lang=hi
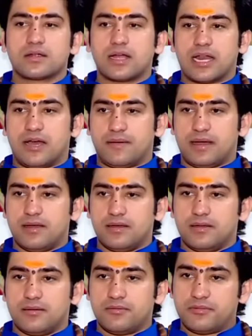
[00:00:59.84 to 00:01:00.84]
कलावा
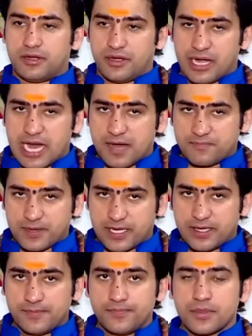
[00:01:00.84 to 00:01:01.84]
नाप
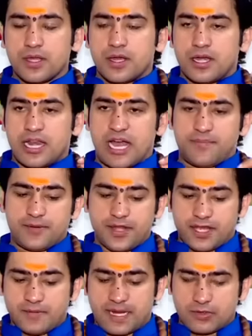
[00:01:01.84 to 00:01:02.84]
लें
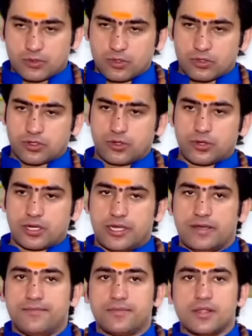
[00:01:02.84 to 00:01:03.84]
नापने के बाद उसको तोड़
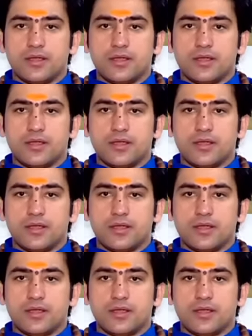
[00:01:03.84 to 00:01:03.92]
लें